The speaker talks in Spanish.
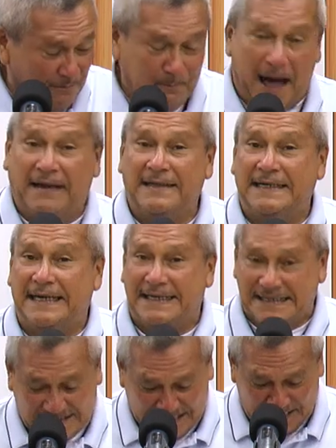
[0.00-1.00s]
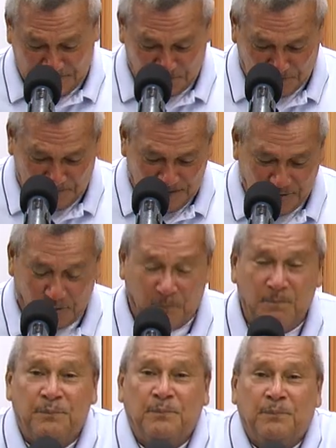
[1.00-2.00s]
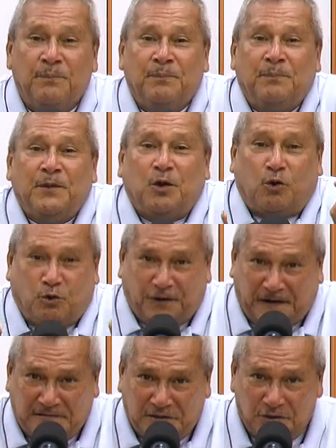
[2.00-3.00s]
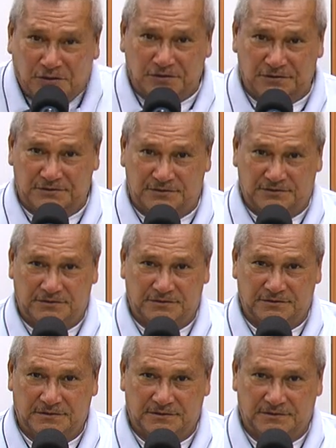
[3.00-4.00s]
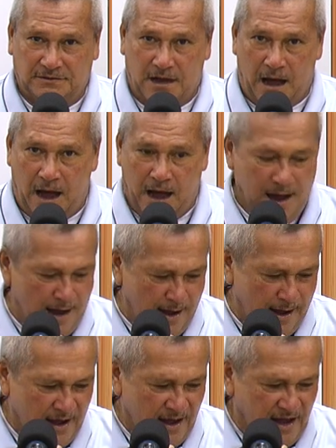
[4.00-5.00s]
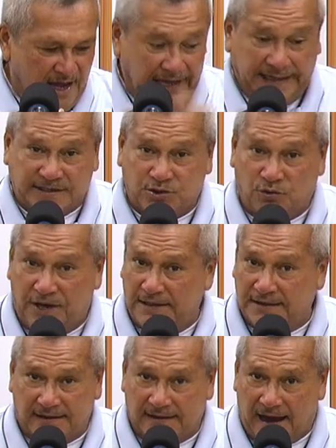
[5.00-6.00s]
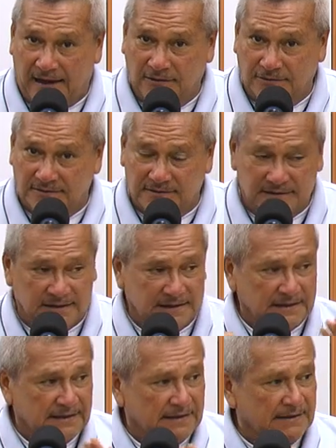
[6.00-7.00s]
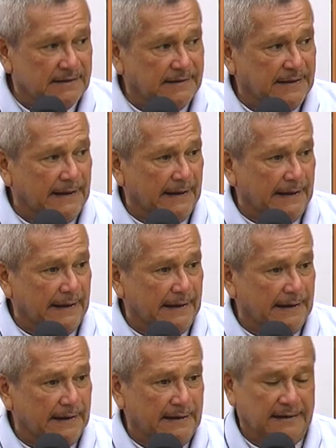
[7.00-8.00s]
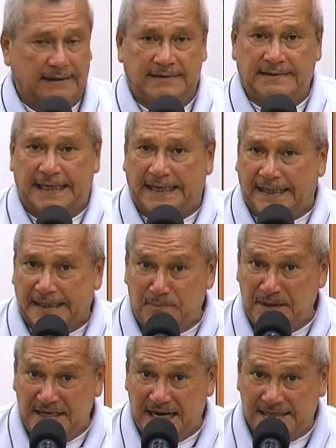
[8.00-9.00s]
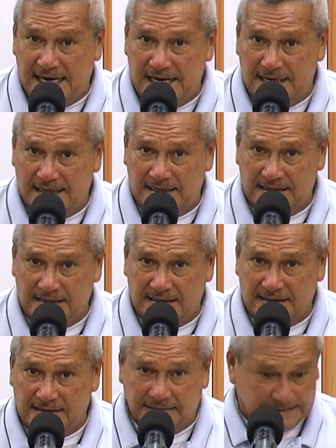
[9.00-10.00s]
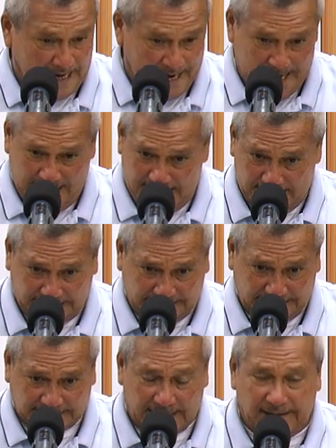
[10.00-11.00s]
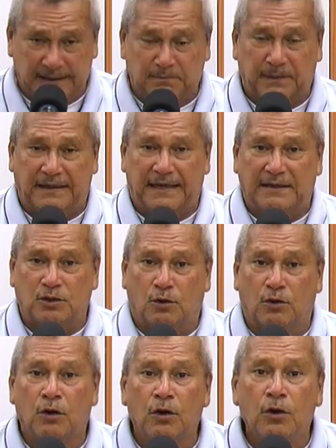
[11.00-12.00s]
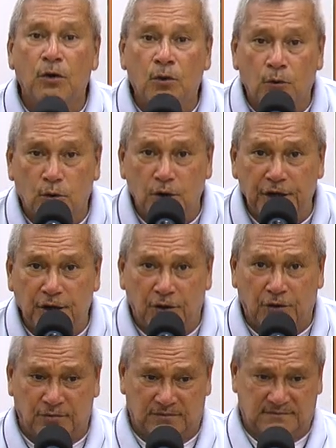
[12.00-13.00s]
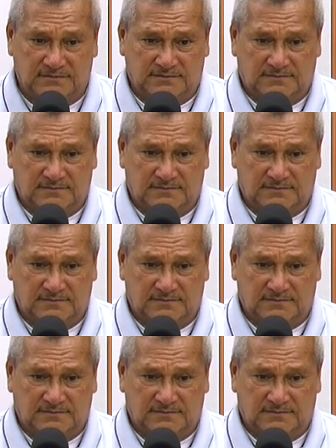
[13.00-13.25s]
Padre y Señor mío, corriendo. Ah, estoy aterrado de termina ya ya, se está despidiendo junio.